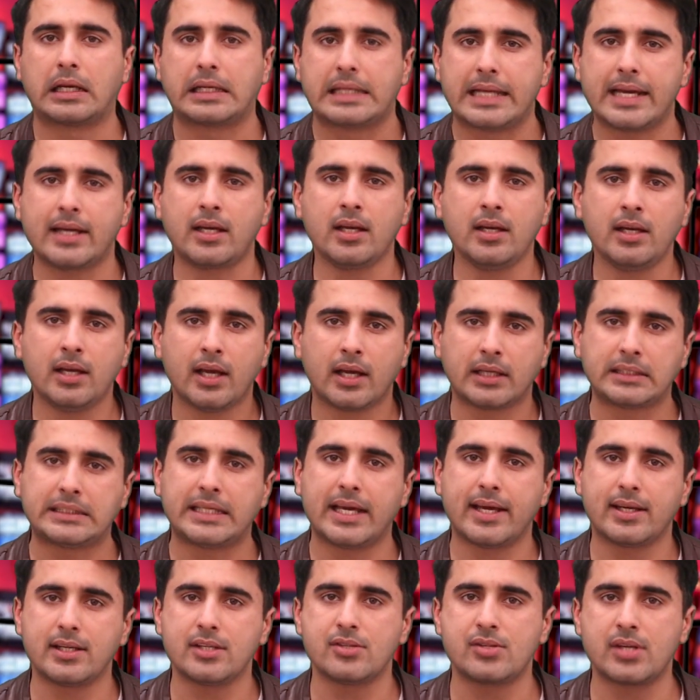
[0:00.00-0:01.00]
लेकिन
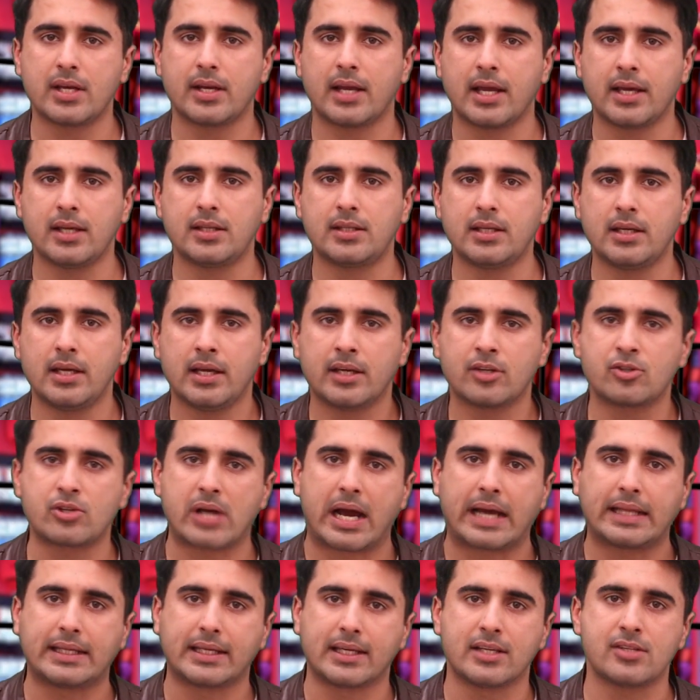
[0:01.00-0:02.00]
ये रीज़न नहीं थी
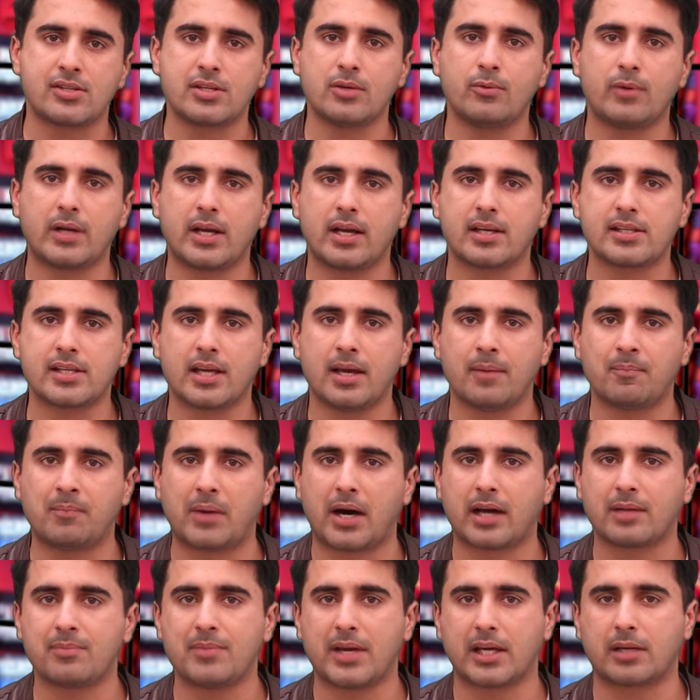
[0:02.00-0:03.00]
शायद इसी वजह से
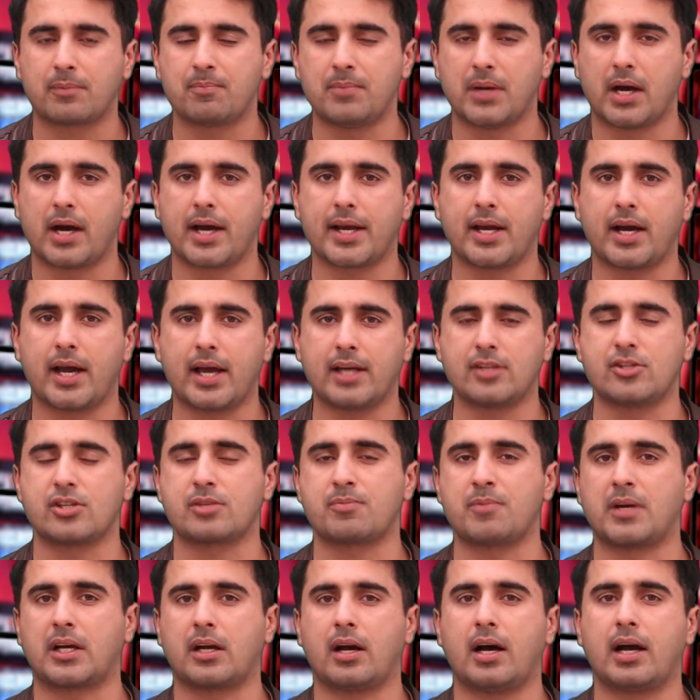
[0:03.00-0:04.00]
बाद में एक बयान आया
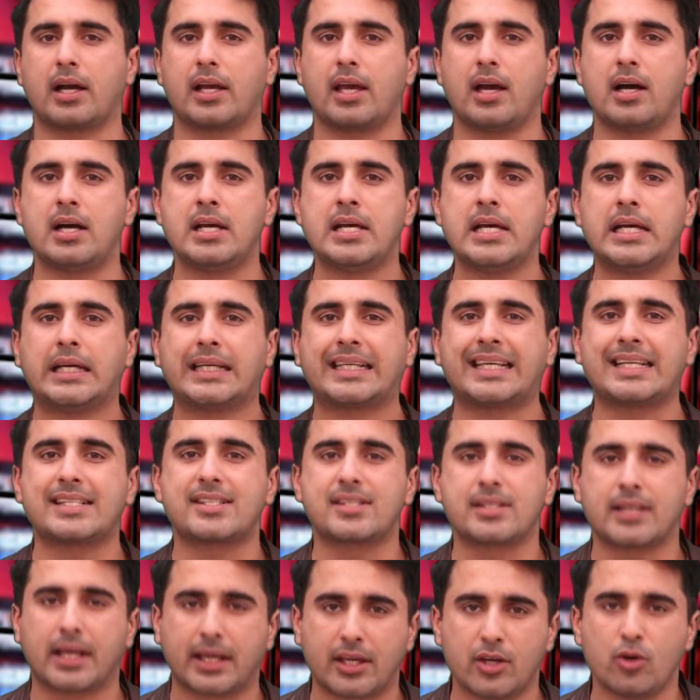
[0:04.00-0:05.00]
जिसमें कहा गया कि
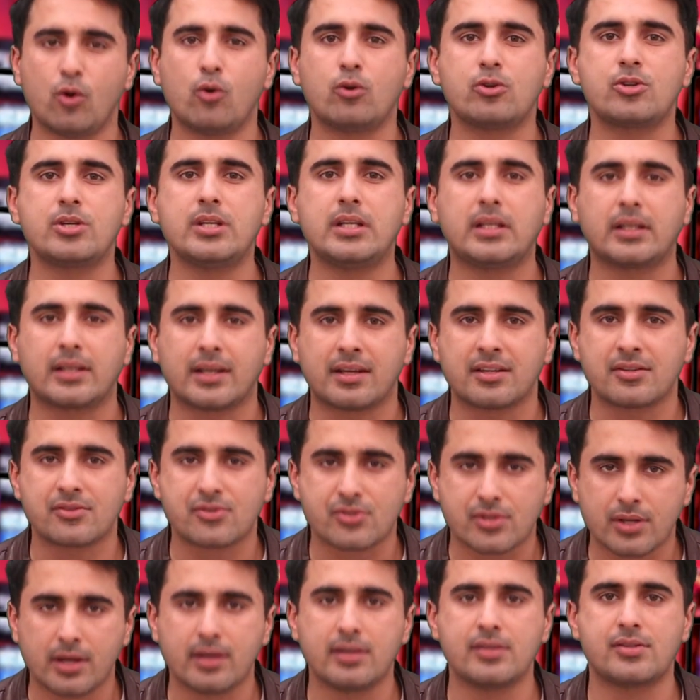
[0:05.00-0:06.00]
सिक्योरिटी
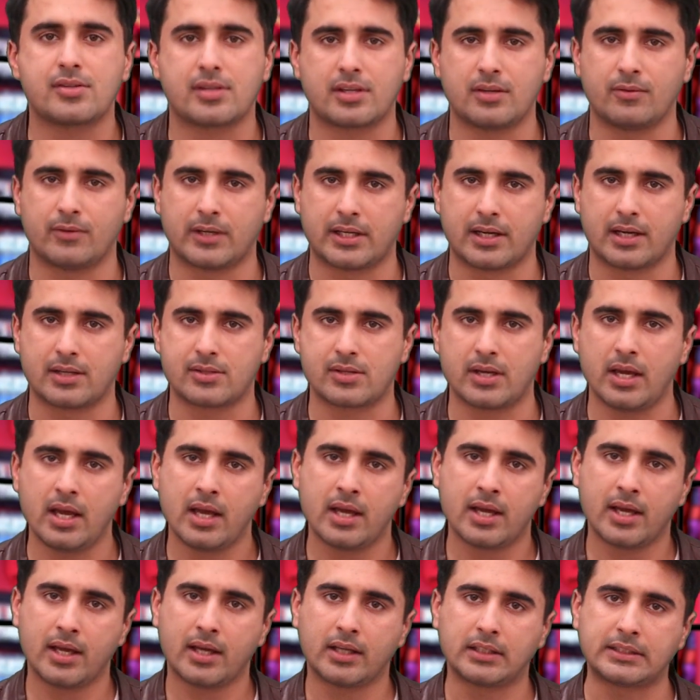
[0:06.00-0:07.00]
कंसर्न्स की वजह से
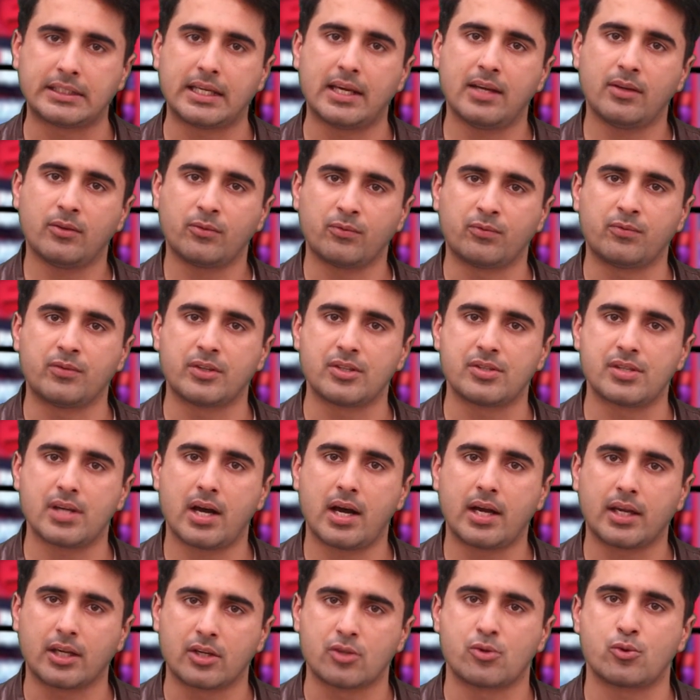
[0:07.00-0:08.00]
ये
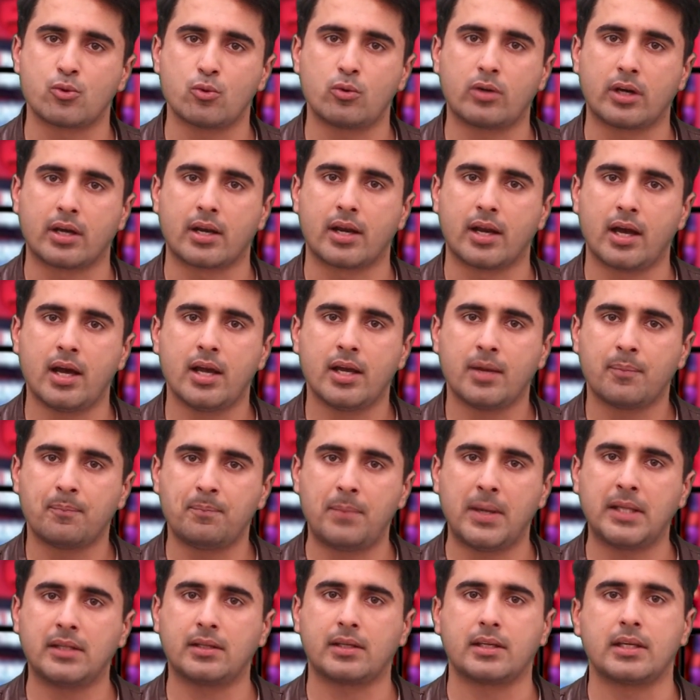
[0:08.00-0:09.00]
वीज़ा इशू करना
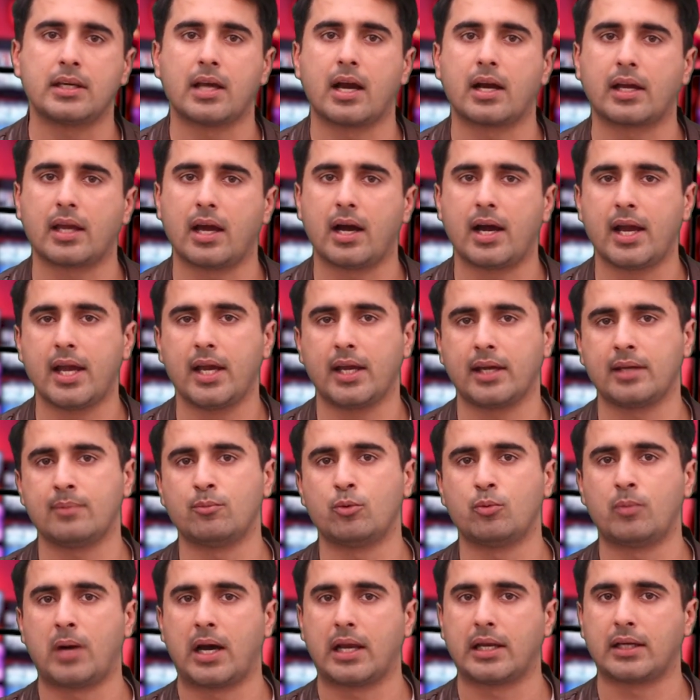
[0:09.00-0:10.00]
बंद किया गया है
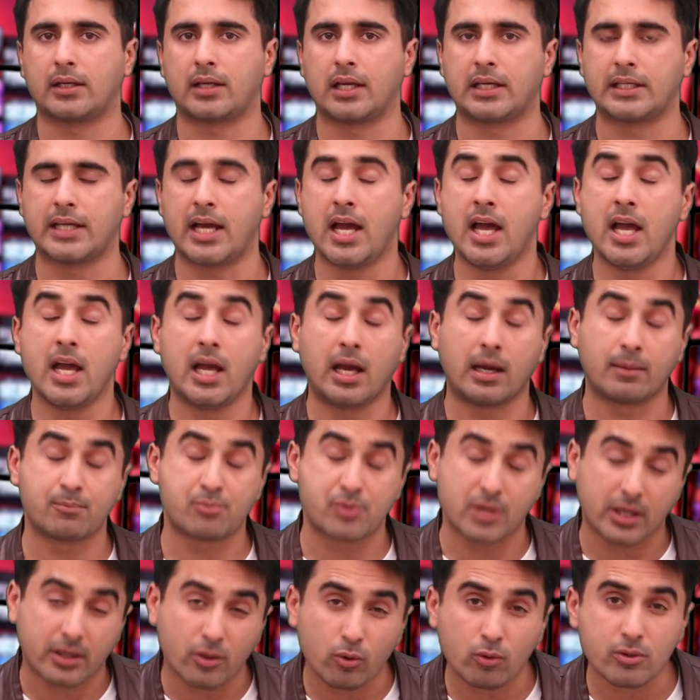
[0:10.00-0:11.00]
इन ममालिक के लिए अब
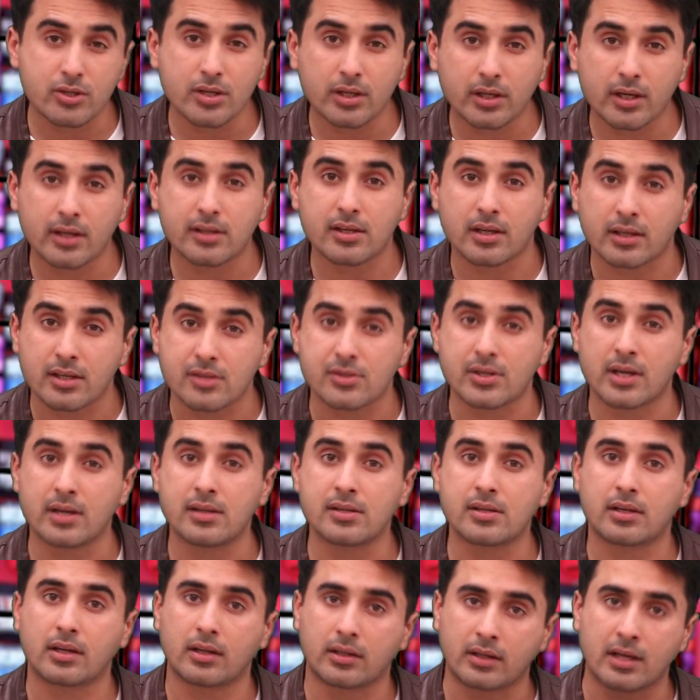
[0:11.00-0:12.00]
सिक्योरिटी
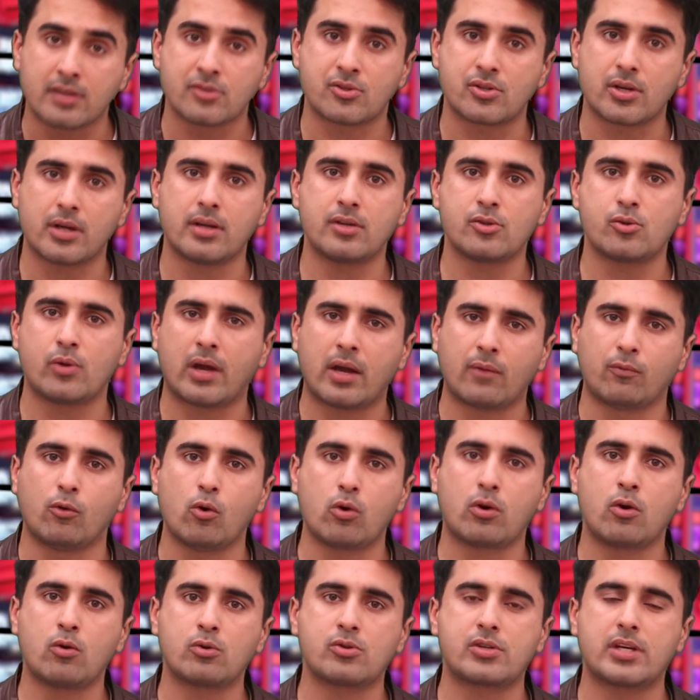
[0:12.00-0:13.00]
कंसर्न जो हैं
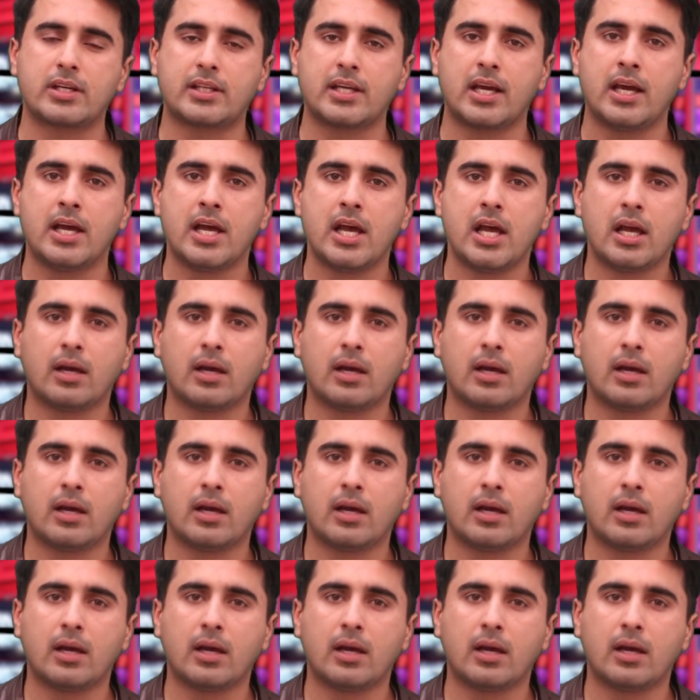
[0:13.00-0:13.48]
वो कौन से थे